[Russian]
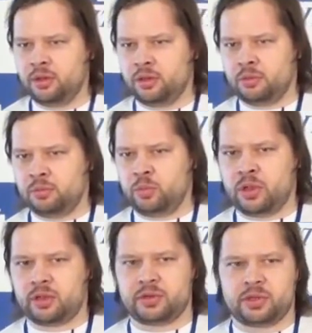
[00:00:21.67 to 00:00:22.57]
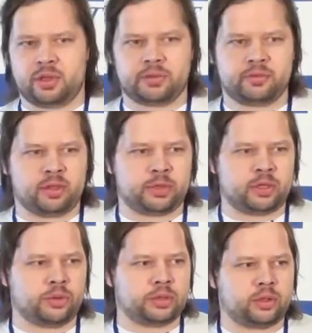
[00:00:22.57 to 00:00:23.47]
Меня это всегда вызывает
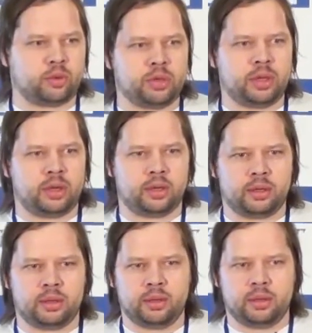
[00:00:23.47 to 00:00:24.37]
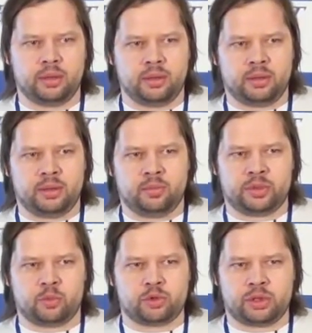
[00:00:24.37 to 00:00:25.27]
определенные затруднения,
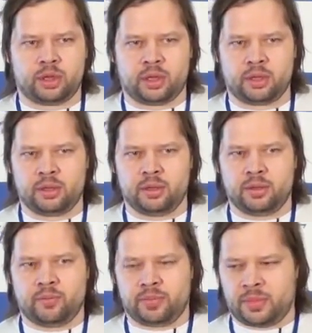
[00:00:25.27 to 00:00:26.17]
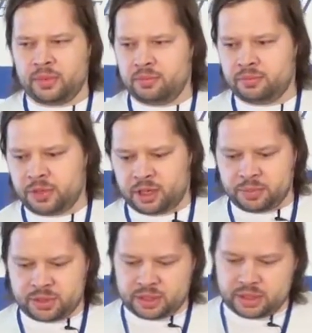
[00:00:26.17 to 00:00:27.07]
потому что я таким,
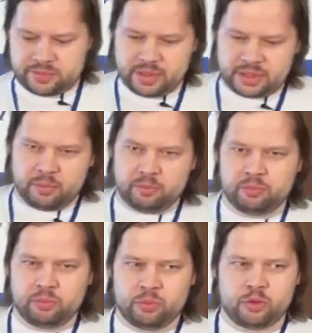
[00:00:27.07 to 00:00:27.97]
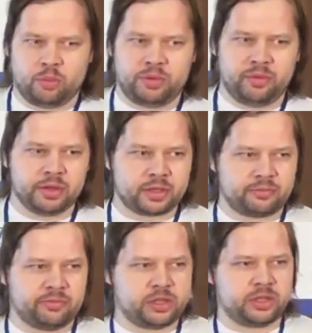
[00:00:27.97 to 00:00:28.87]
знаете, извилистым путем двигался
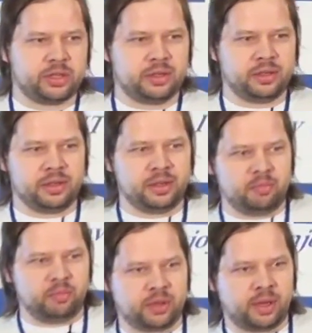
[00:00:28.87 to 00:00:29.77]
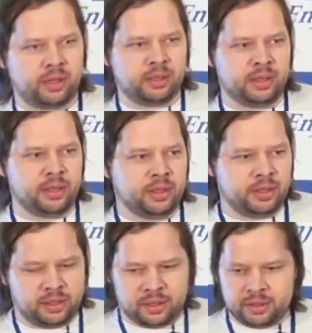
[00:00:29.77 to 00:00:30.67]
в жизни, петлял
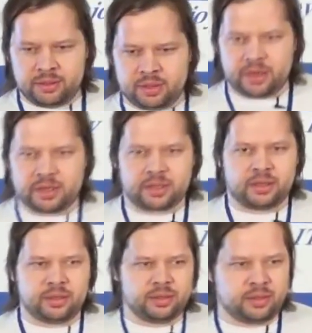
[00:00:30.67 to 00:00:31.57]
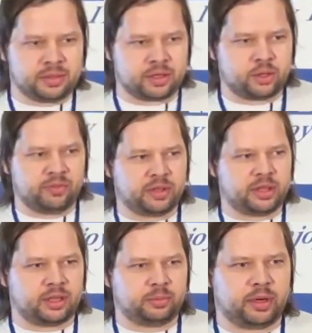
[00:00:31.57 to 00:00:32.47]
и три раза зашел в
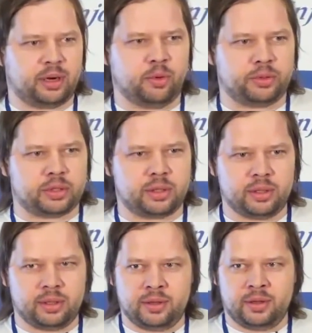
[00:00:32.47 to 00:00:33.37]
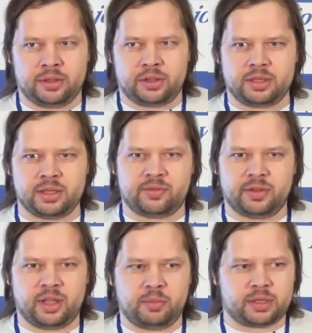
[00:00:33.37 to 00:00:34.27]
Дотарт поработать. Это
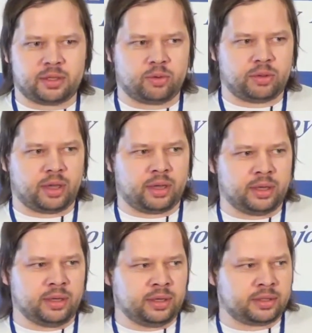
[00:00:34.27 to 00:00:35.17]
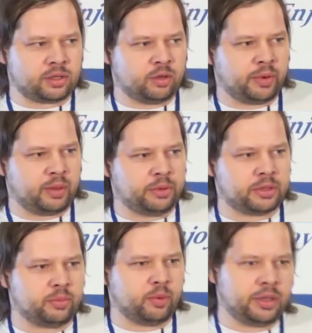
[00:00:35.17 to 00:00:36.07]
единственное место, куда я зашел
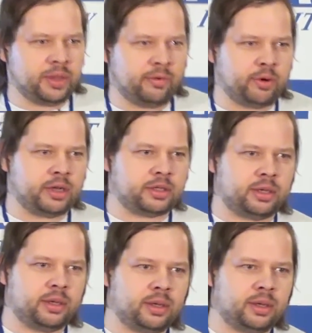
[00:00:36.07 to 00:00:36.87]
поработать более одного раза,